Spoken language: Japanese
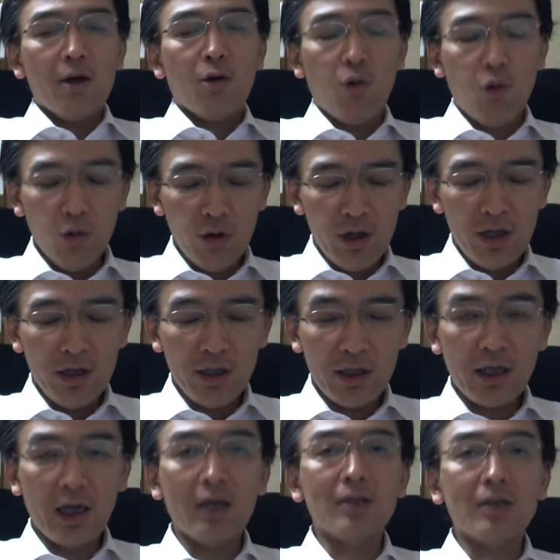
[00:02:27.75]
これに
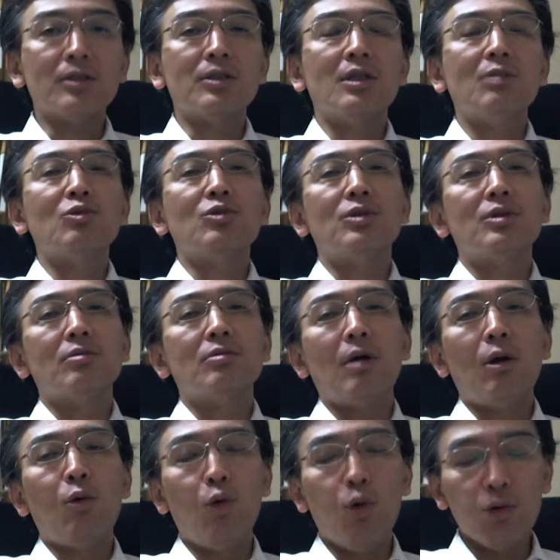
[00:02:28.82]
関しても実
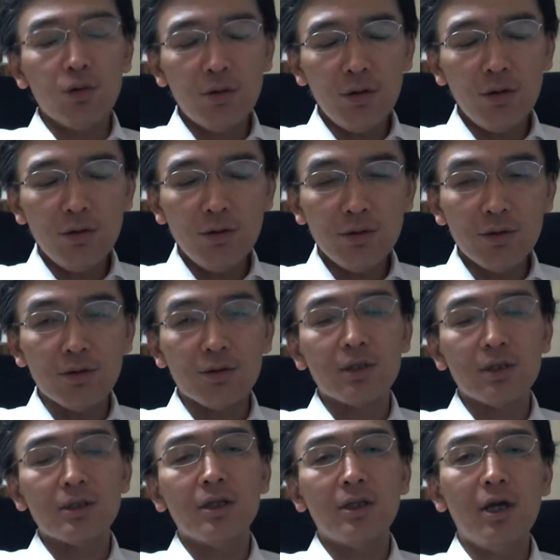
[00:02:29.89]
はほとんど
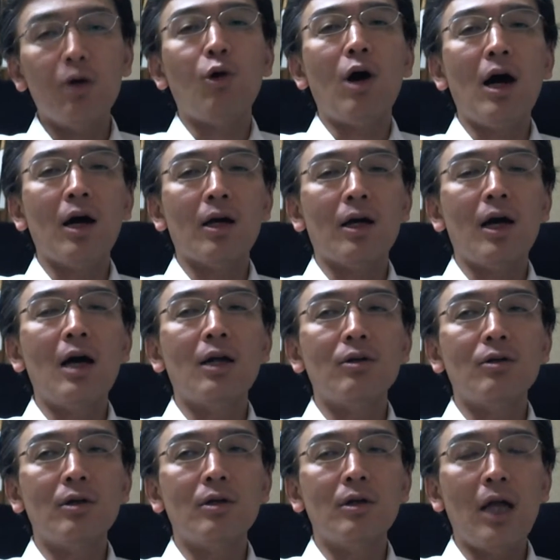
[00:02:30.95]
ですね、手を上が
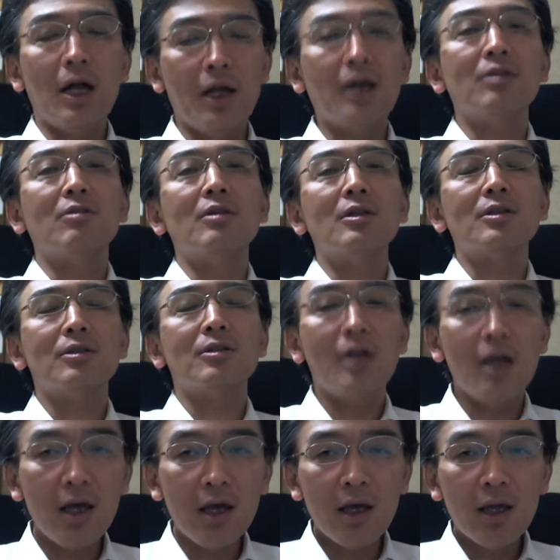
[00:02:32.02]
らないんです
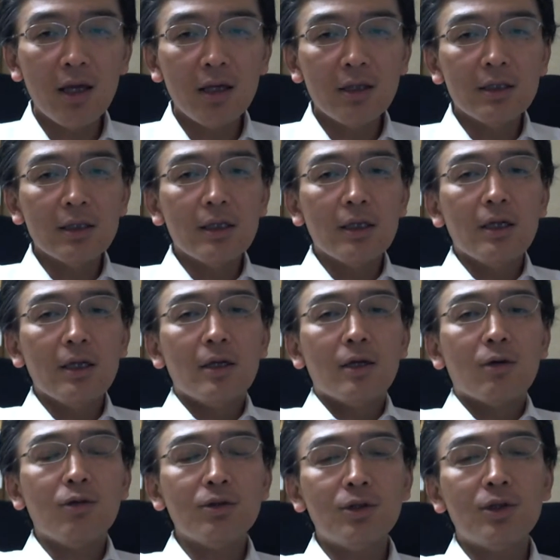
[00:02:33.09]
ね。
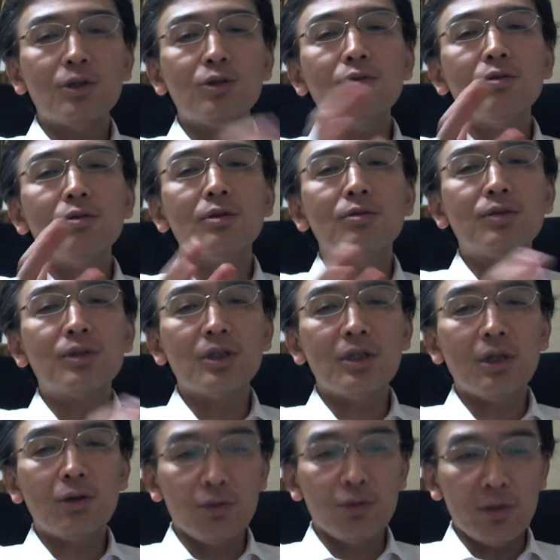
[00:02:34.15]
これ非常に不思議
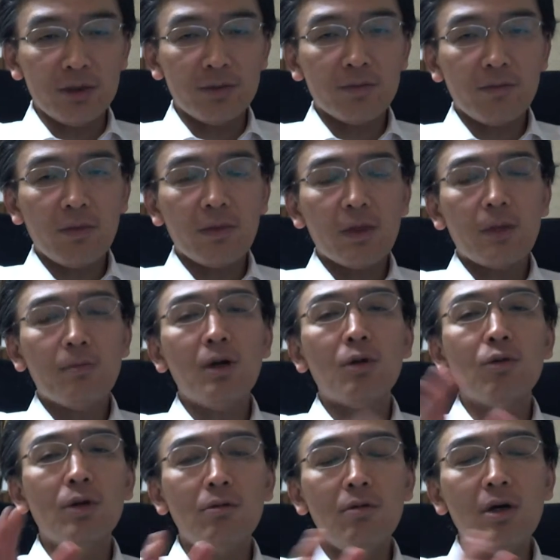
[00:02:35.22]
なことです。まあ
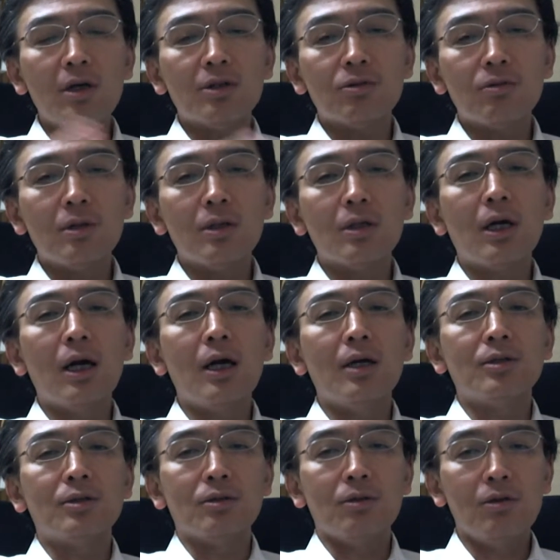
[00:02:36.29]
これは商品開
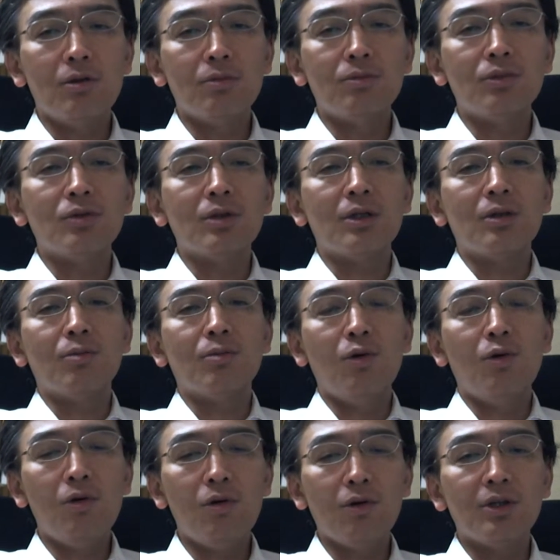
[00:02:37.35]
発の分野で
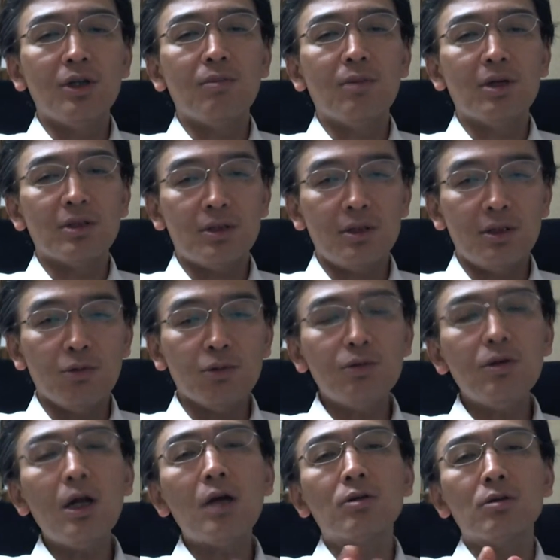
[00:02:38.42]
も言えますし、お
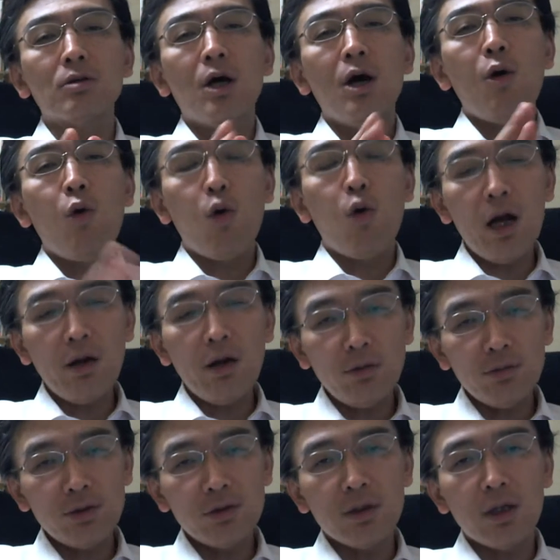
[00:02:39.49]
そらく他
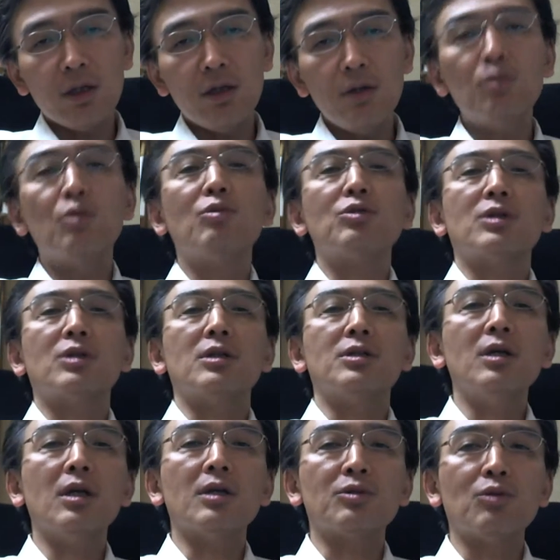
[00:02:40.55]
の分野でももしかし
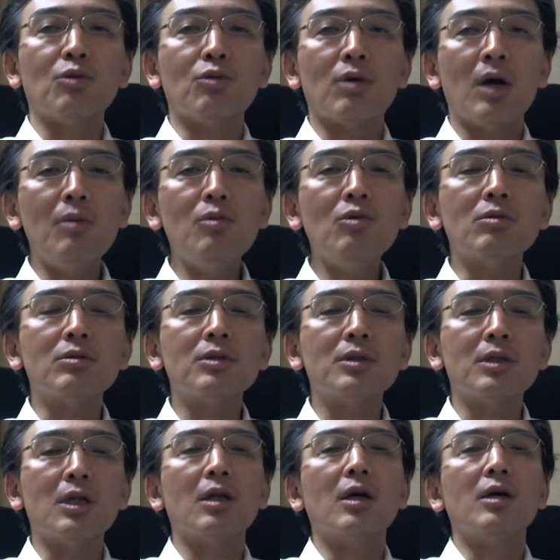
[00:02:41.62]
たらそうかも
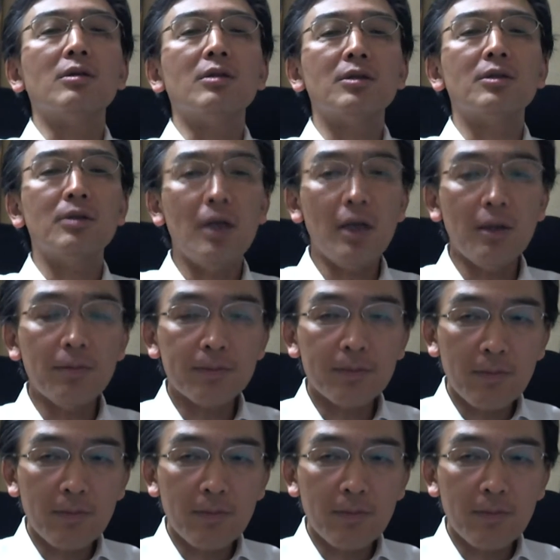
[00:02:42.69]
しれないんですね。